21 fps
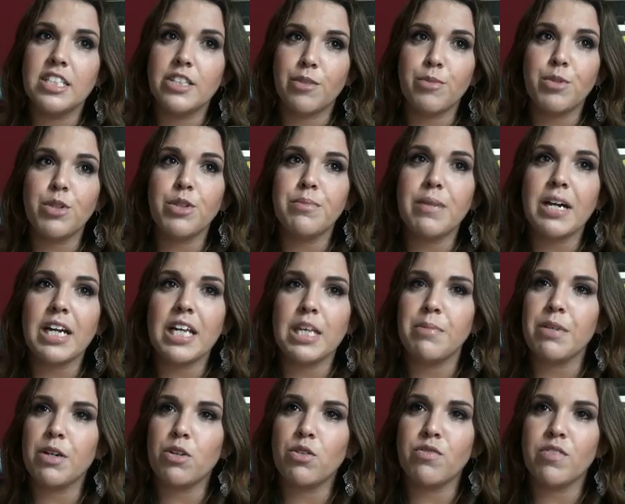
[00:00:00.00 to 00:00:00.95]
C'est vraiment une marque
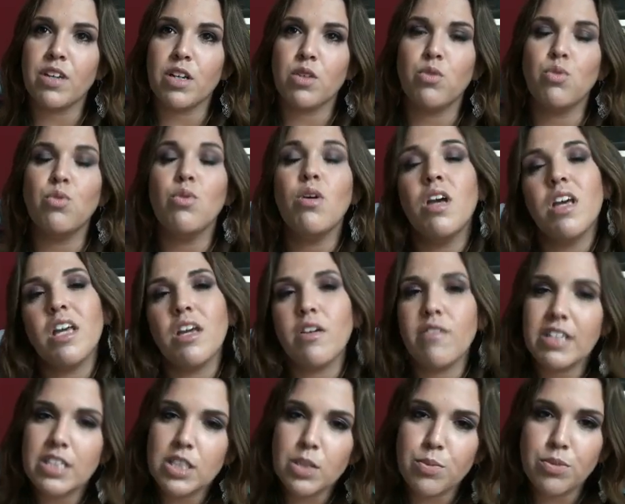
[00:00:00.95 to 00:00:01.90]
qui m'a convaincue. Et on
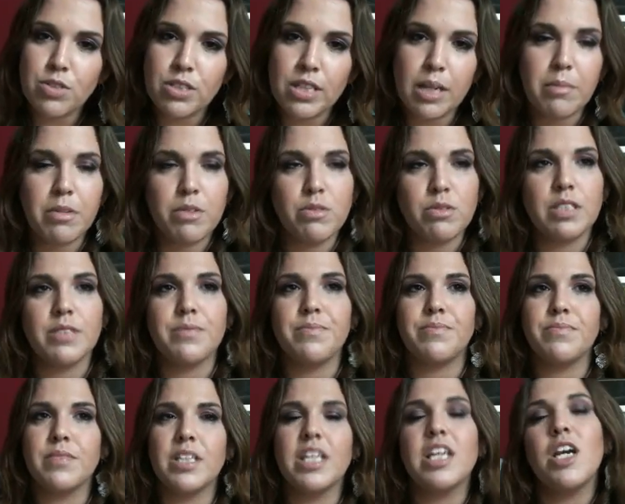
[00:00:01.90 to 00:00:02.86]
va dire Bioderma aussi.
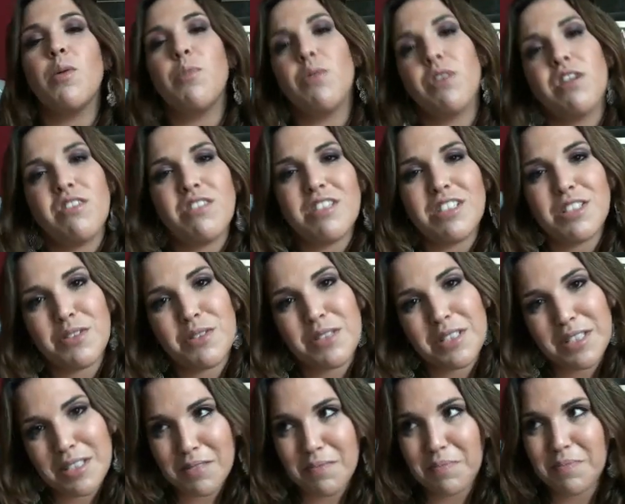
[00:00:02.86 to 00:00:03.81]
Et Embryolis
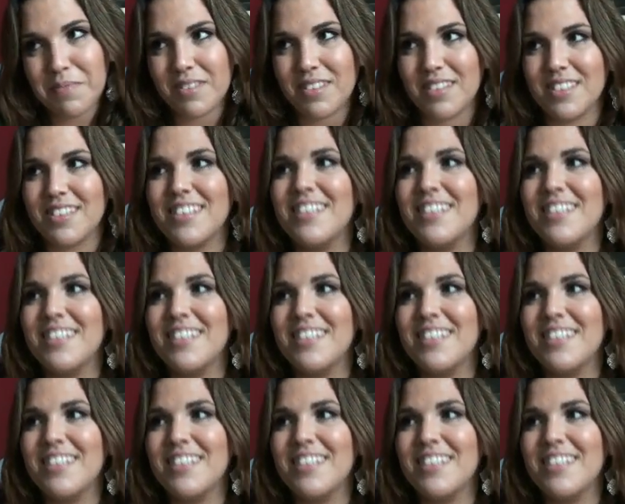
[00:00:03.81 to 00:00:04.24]
aussi.